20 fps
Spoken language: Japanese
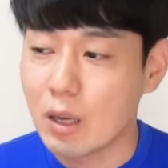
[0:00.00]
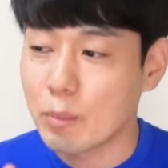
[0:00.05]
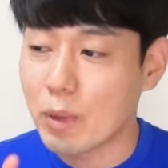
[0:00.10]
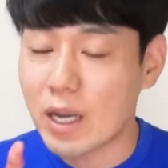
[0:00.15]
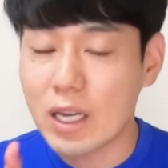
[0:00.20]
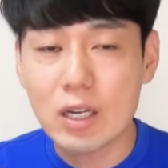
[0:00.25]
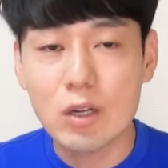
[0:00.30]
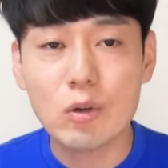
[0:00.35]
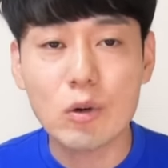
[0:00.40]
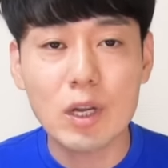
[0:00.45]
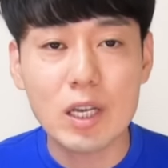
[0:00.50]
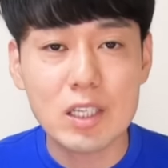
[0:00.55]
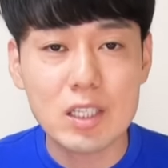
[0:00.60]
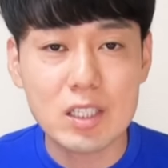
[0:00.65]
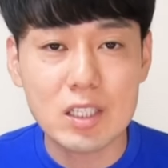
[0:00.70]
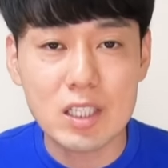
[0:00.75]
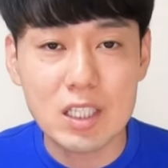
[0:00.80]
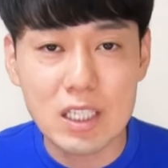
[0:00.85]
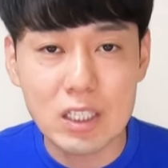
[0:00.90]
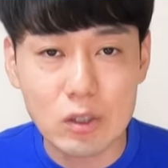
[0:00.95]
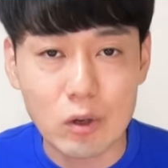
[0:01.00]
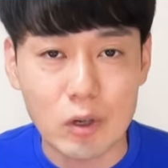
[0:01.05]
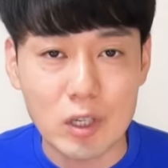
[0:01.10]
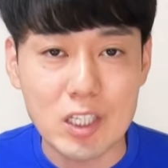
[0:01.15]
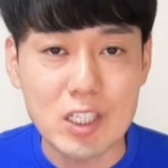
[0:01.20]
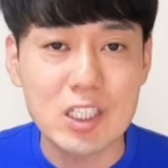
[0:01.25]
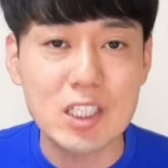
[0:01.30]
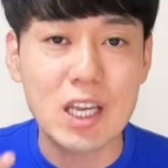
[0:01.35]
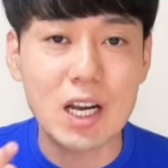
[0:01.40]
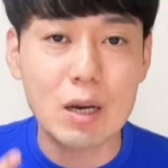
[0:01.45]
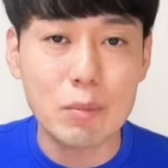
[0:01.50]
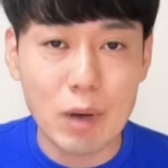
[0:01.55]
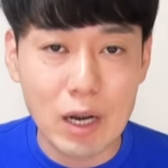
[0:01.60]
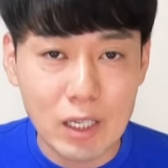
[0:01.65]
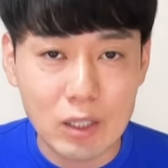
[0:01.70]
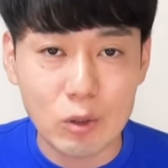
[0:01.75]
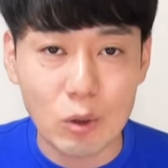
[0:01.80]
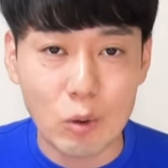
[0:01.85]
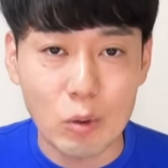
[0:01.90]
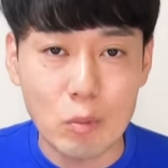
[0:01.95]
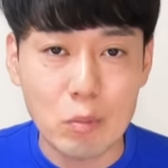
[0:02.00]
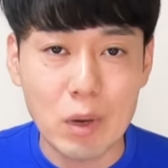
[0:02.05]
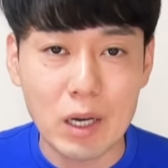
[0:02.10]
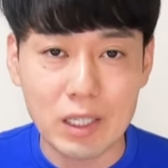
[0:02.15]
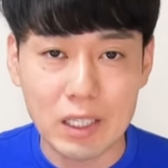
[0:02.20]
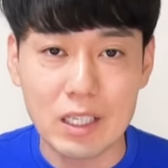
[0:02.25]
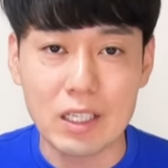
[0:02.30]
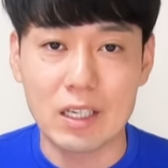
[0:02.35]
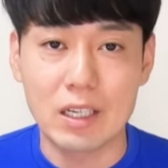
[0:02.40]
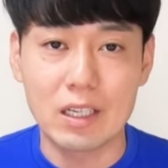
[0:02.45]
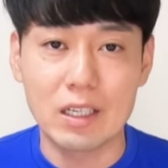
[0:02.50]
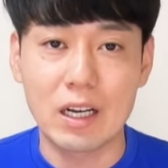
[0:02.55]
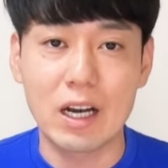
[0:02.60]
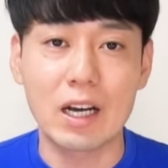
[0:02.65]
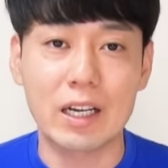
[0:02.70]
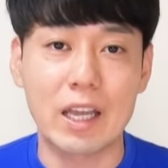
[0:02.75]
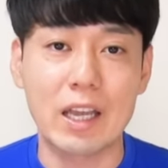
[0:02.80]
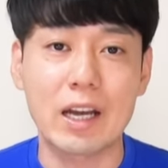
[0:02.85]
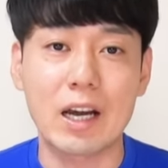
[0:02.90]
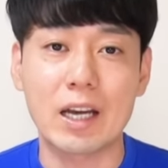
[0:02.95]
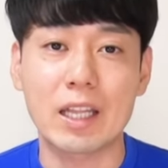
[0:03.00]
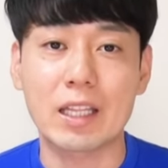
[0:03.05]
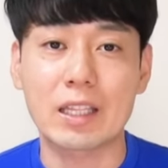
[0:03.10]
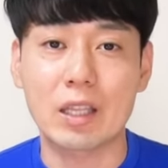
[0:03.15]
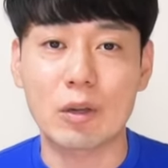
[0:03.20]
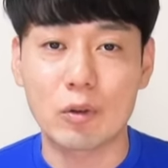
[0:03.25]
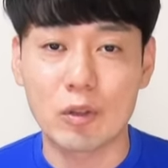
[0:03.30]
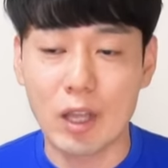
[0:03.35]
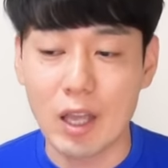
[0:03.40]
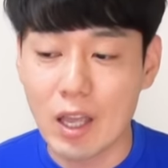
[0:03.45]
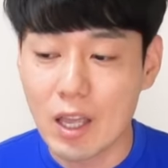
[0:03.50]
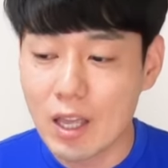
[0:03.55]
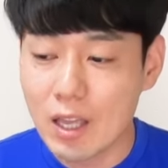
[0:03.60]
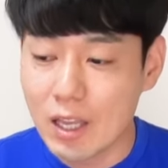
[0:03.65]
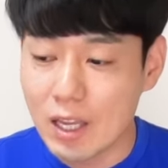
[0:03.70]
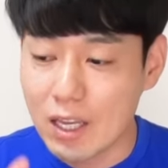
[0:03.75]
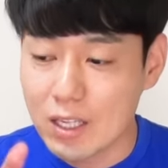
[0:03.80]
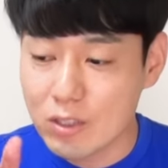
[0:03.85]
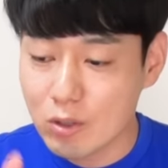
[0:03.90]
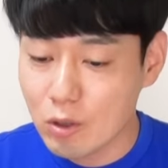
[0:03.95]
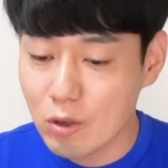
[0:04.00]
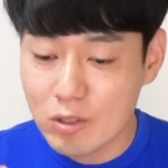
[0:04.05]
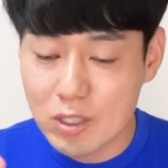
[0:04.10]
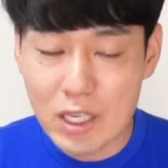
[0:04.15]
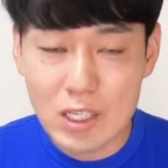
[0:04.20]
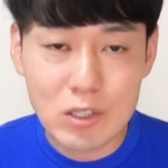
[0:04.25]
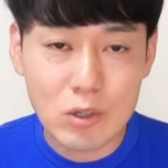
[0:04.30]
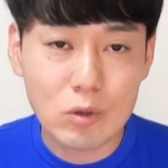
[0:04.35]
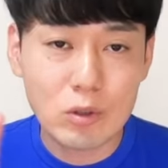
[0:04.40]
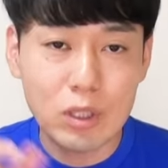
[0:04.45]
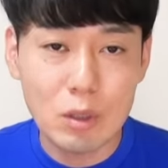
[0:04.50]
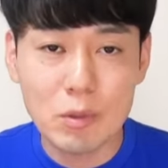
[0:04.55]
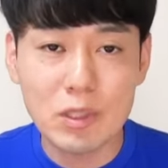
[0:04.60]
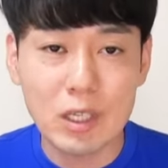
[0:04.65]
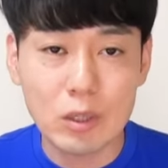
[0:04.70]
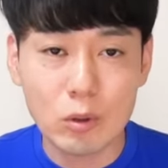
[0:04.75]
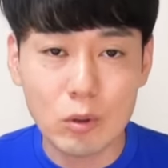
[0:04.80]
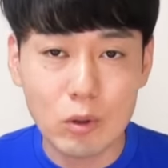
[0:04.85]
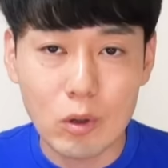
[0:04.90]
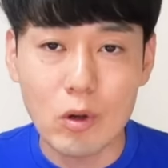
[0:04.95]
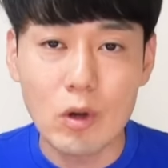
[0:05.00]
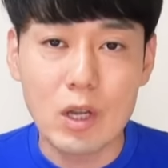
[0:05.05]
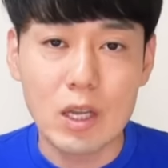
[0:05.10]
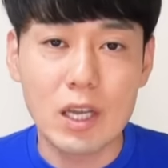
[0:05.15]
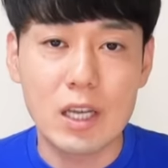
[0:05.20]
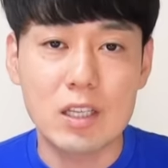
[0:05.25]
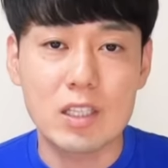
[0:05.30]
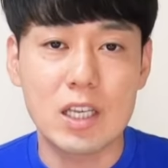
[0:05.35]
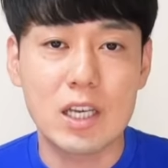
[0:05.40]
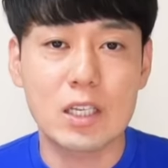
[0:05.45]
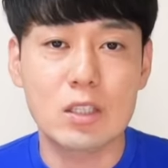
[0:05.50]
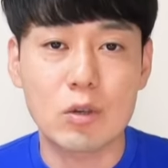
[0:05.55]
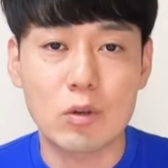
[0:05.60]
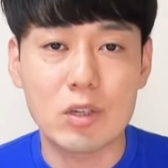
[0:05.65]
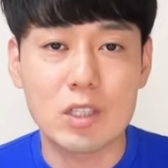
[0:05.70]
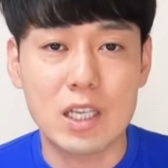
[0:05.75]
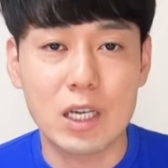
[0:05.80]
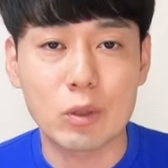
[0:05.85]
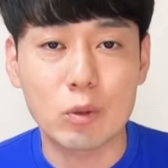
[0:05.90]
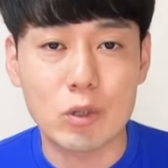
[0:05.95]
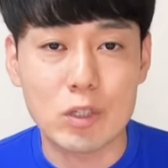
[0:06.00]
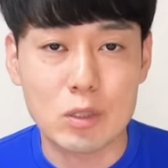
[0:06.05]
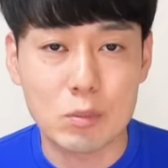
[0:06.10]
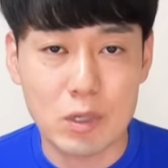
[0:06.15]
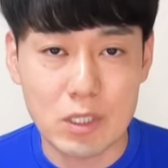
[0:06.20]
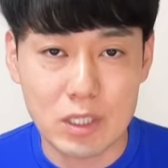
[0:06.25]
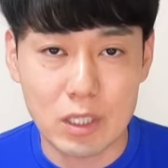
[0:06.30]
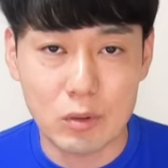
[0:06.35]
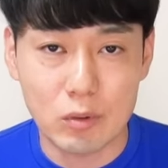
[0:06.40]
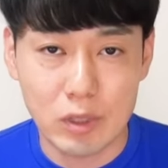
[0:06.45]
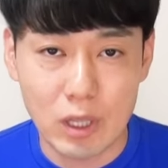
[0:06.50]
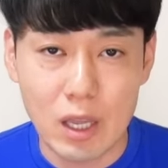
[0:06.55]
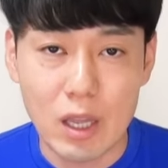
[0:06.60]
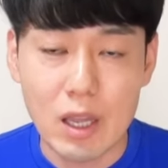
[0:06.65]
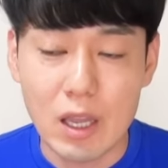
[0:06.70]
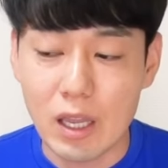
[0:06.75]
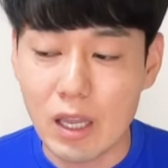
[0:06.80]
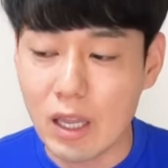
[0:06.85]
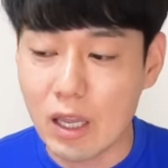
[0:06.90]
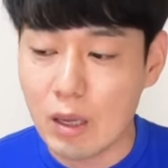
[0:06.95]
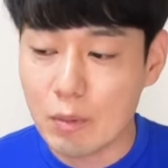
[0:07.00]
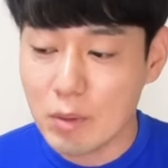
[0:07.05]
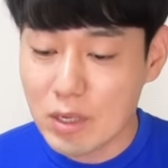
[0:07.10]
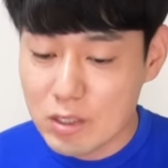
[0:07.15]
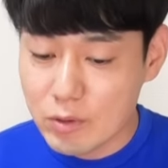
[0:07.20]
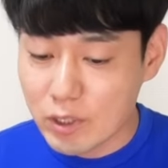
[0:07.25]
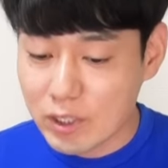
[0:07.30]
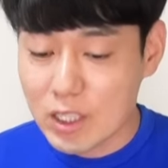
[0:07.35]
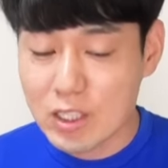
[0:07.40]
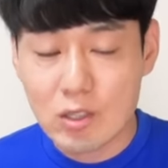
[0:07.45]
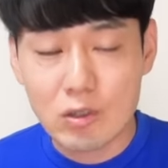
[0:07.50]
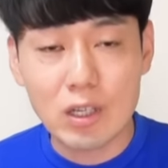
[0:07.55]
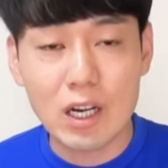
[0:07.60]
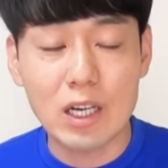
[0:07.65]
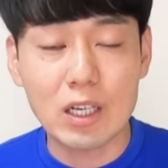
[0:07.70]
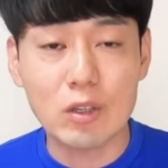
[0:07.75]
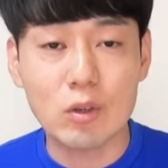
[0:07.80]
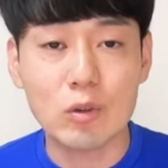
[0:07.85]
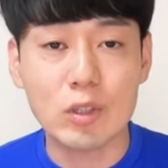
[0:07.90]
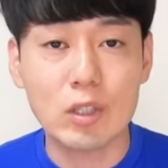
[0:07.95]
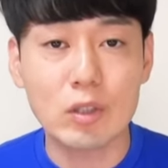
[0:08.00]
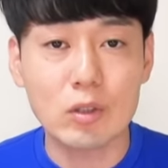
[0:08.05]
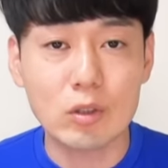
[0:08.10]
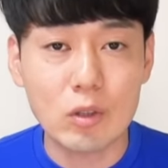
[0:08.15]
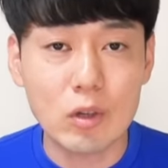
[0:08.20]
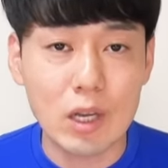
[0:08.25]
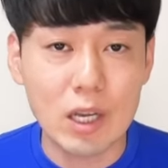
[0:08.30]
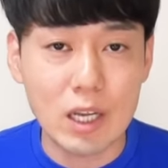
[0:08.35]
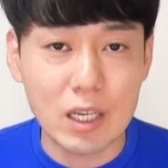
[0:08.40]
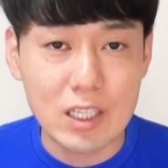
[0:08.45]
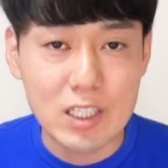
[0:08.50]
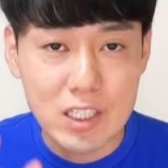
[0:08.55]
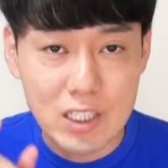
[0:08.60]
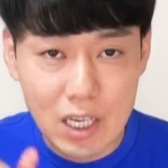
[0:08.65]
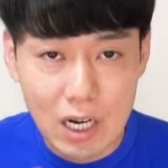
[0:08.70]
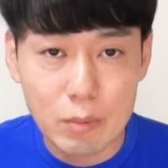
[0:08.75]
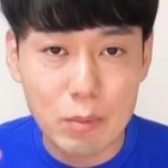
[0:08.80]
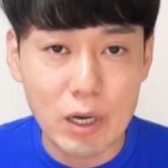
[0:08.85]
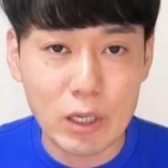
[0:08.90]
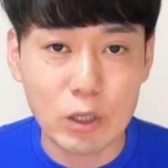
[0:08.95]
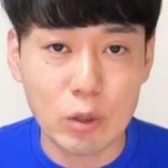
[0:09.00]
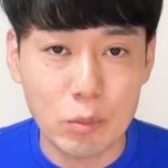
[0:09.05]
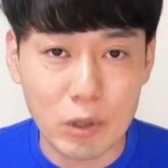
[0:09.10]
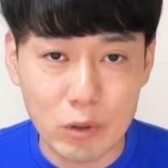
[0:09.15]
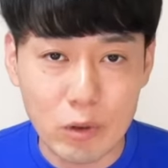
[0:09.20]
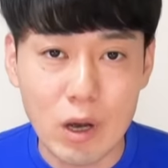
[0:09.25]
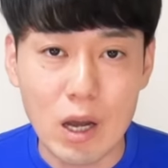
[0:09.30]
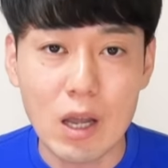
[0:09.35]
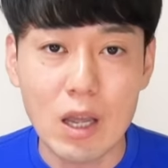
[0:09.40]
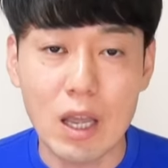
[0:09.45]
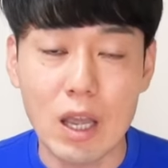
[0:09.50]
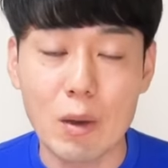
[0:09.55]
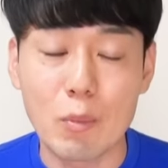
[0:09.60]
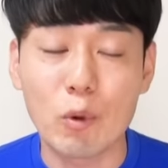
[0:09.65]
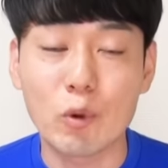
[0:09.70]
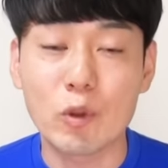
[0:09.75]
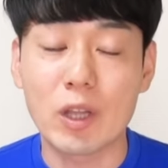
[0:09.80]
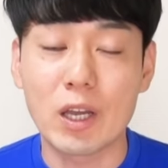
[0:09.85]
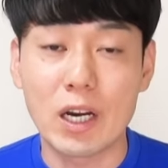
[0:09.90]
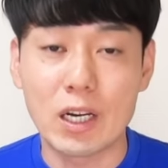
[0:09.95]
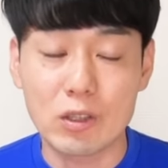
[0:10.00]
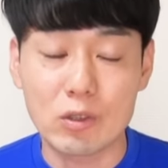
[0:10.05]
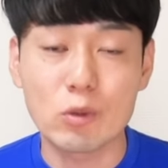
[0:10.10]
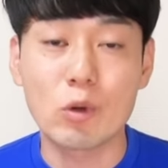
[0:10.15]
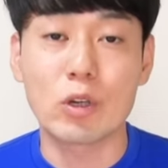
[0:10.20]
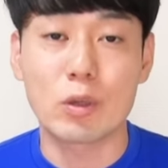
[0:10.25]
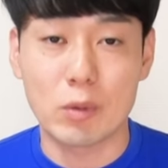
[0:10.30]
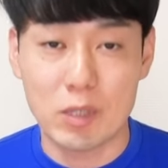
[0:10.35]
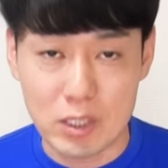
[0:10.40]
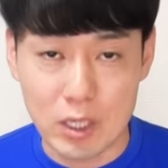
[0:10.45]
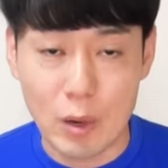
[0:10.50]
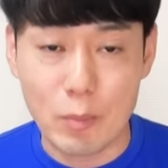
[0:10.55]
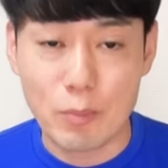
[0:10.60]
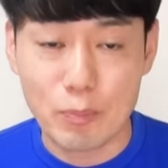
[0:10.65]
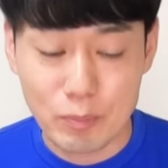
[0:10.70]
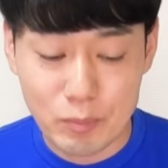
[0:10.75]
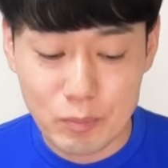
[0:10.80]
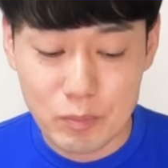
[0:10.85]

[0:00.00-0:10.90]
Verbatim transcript: マイクロ エスディー の いちテラバイト までが限界だったので、えー、それを差し込んでみたろ、えー、正常に作動しましたので、えー、まず私の環境でいうと、えー、いちテラバイト までは問題なく動きました。